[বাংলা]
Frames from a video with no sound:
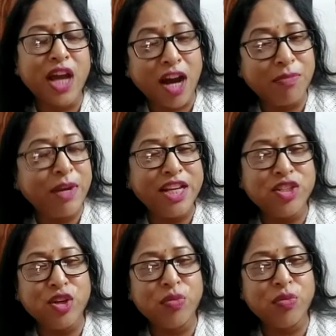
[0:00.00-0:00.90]
আপলাইন
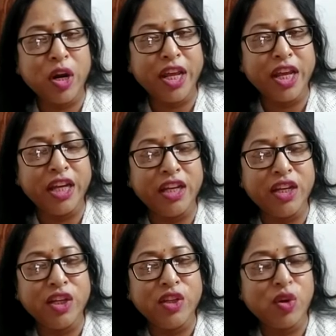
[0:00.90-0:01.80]
যখন বলেন
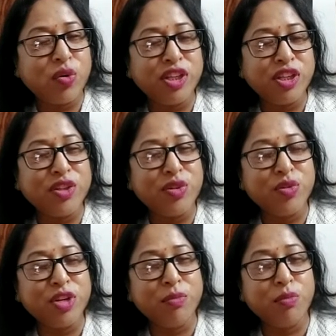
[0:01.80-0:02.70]
তখন কিন্তু উনি